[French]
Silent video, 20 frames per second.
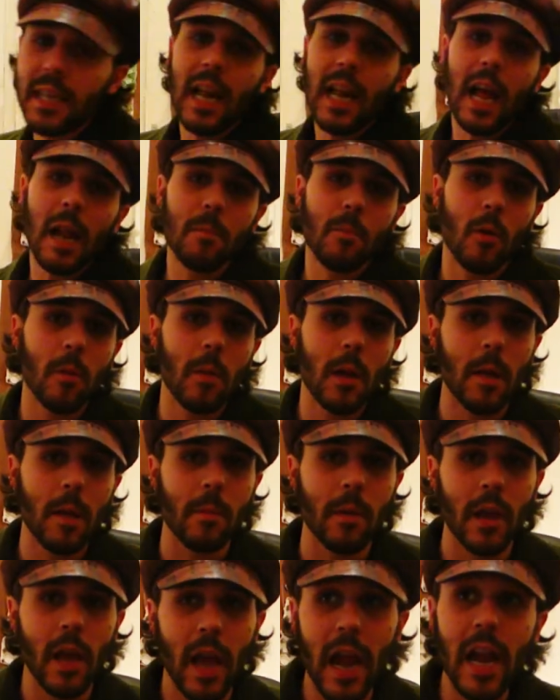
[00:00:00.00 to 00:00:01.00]
là le problème,
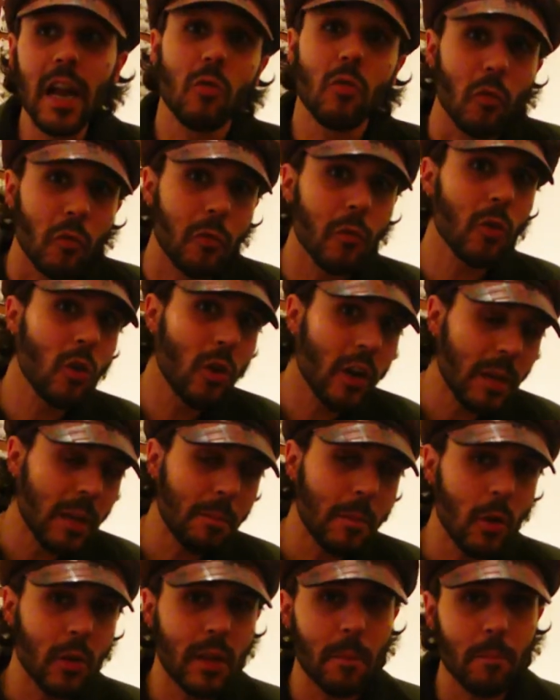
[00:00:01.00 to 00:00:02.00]
elles confondent le rythme
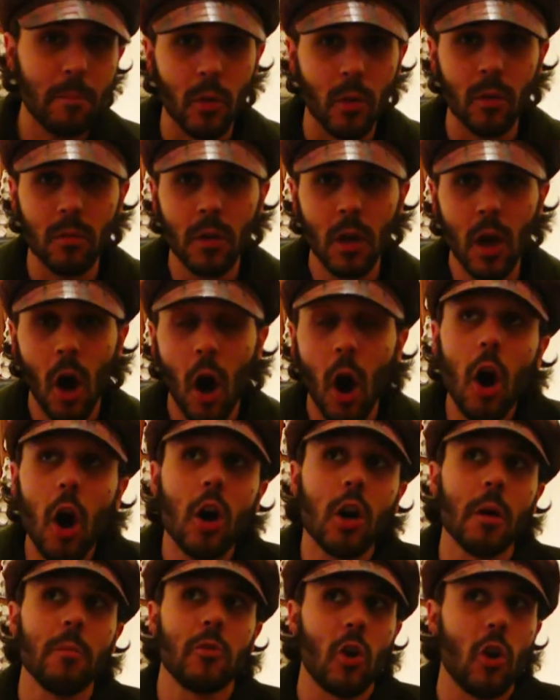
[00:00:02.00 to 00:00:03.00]
et le tempo. Or,
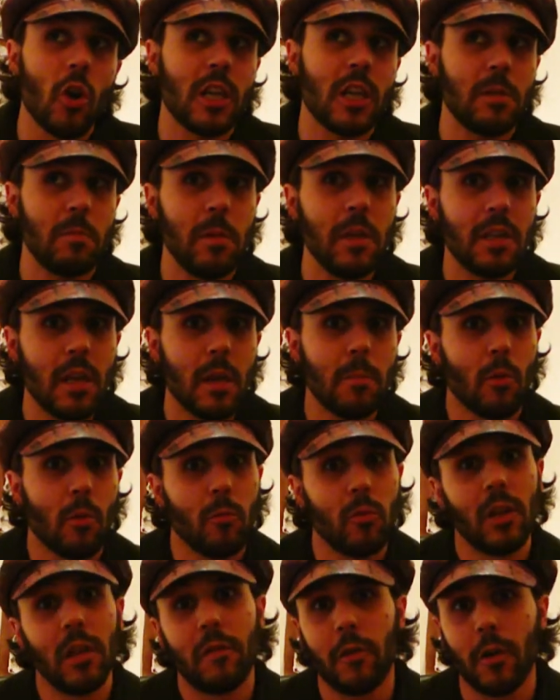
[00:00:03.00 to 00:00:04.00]
comme je leur expliquais pour me
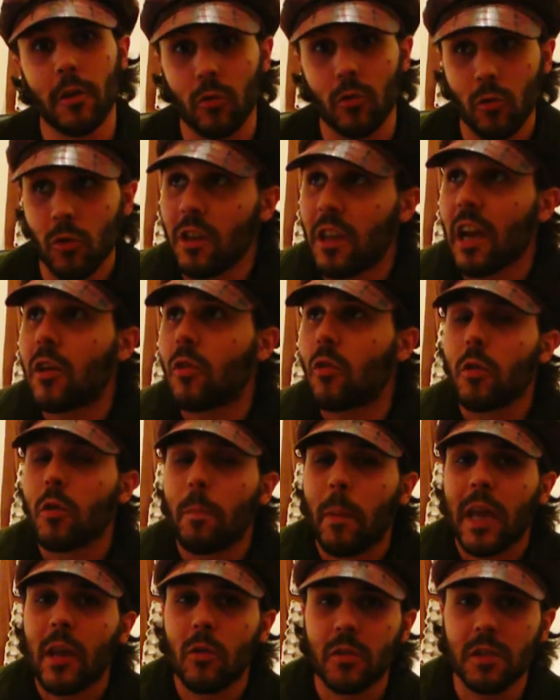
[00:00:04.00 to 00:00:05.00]
défendre d'une quelconque
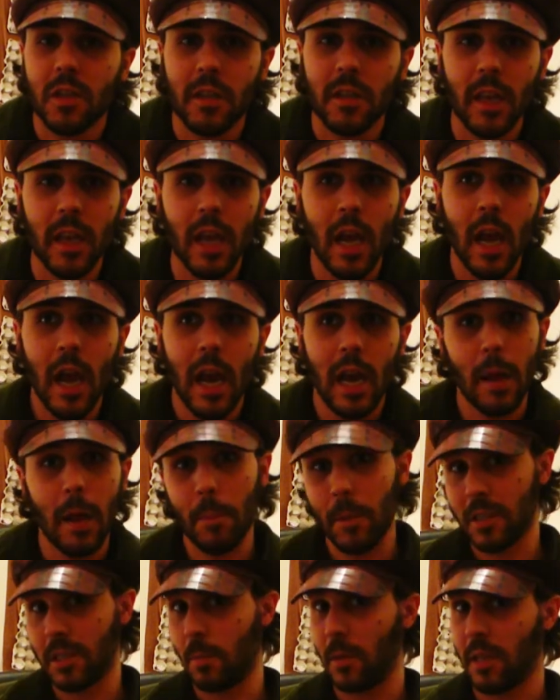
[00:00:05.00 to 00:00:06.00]
précocité, la
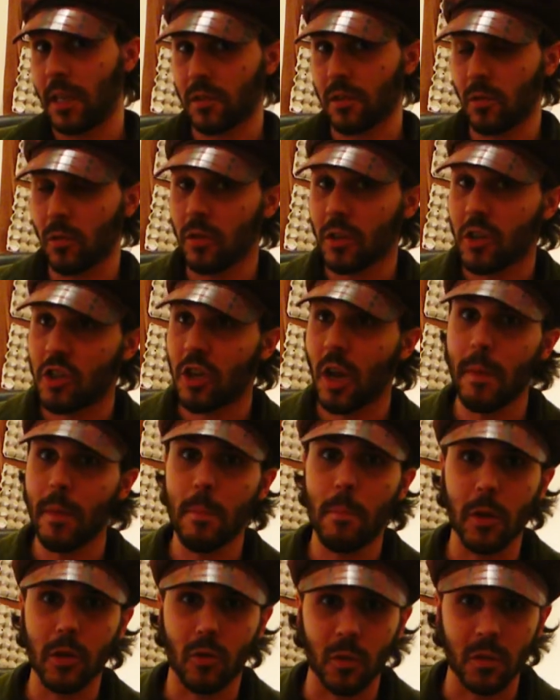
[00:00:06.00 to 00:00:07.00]
précipitation n'est jamais
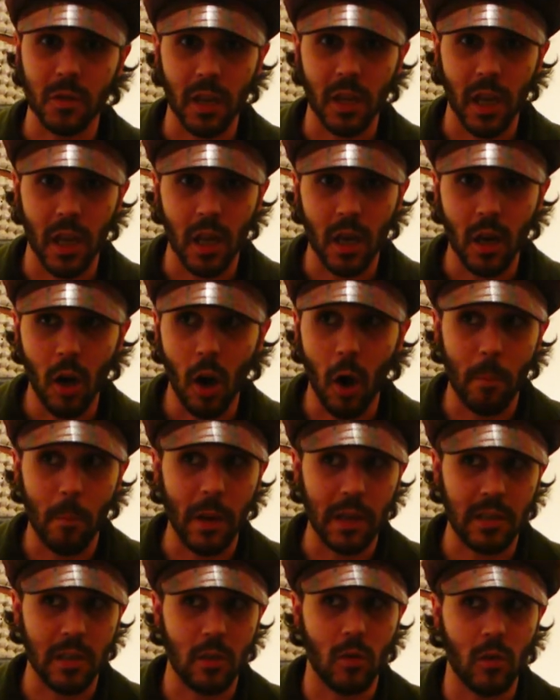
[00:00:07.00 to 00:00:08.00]
bonne conseillère. En
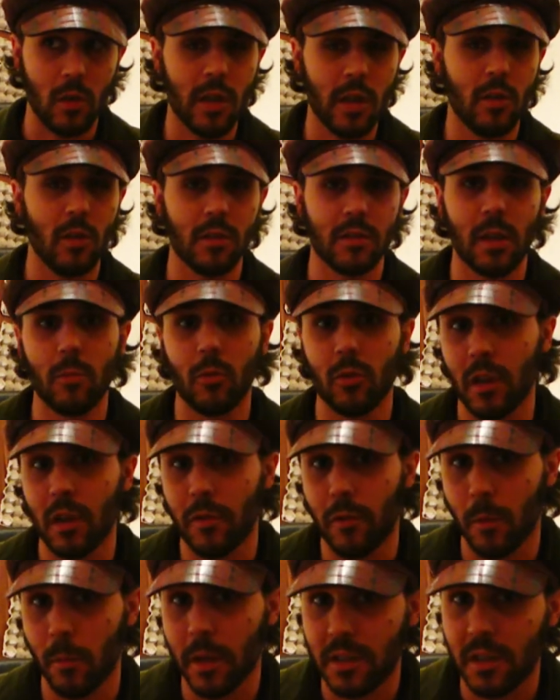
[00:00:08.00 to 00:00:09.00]
particulier dans un monde
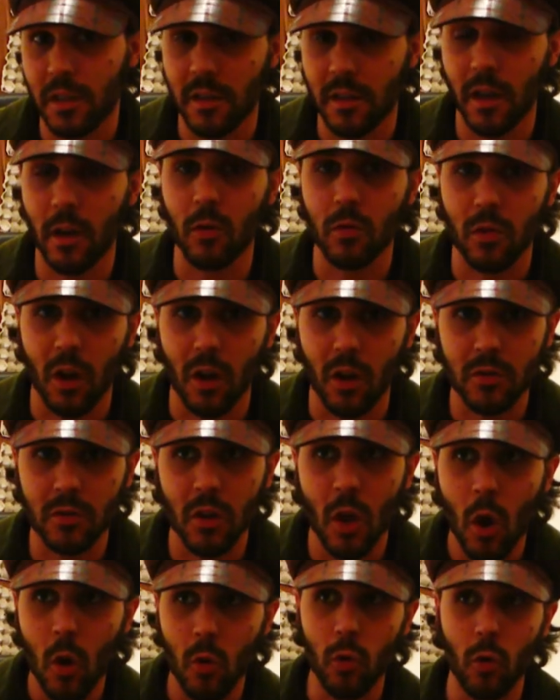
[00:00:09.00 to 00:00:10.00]
informatisé à outrance
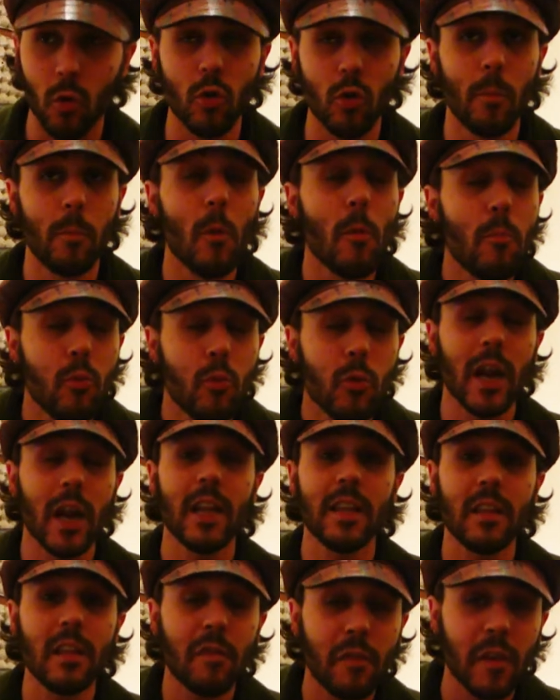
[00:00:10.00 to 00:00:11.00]
où l'on ne peut plus aller
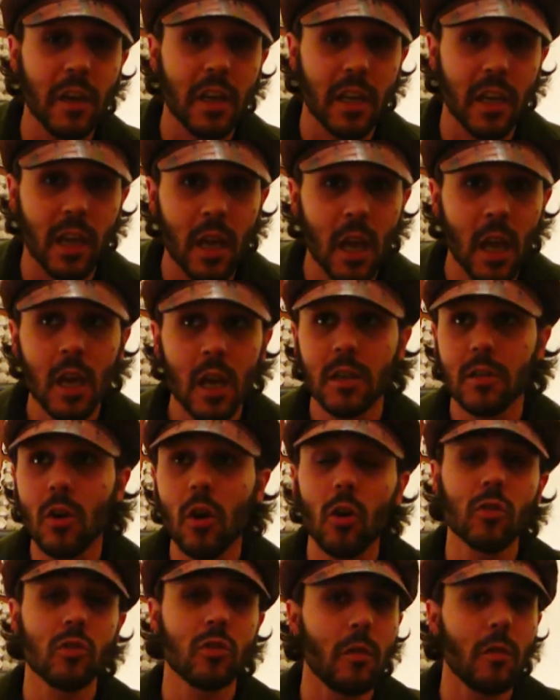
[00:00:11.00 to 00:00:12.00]
déféquer sans
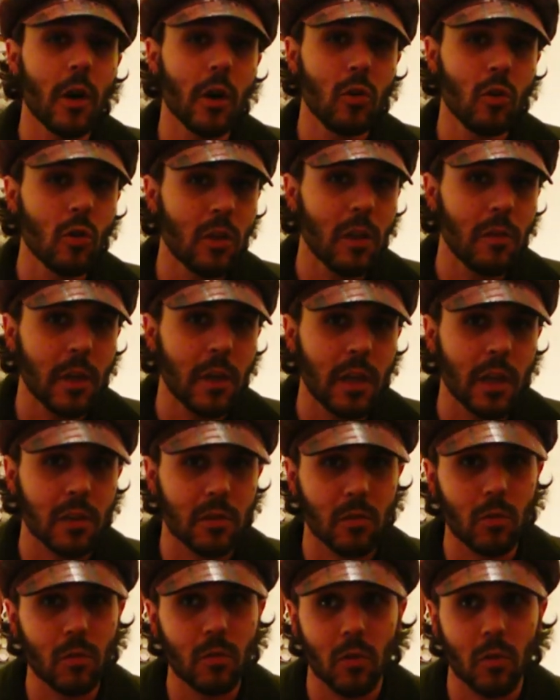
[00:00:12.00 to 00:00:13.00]
recevoir une
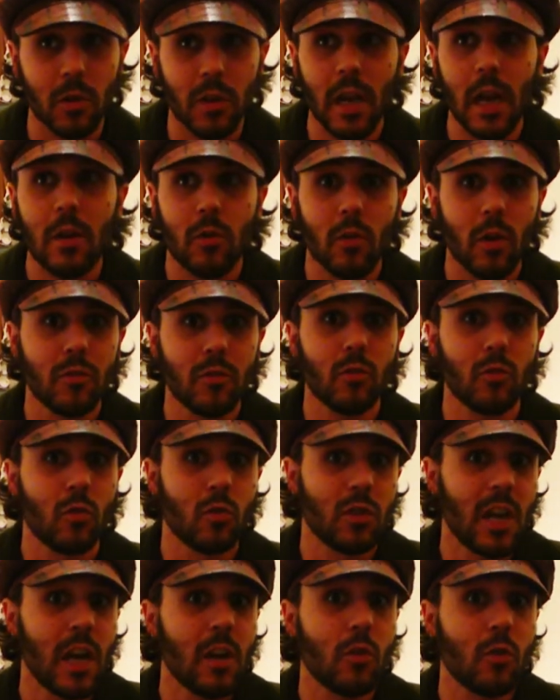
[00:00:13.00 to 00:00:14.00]
notification de quelque réseau
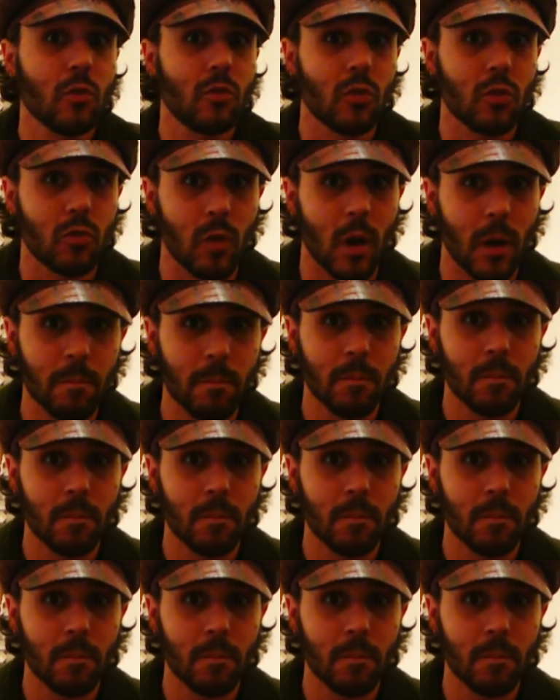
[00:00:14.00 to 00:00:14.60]
social que ce soit.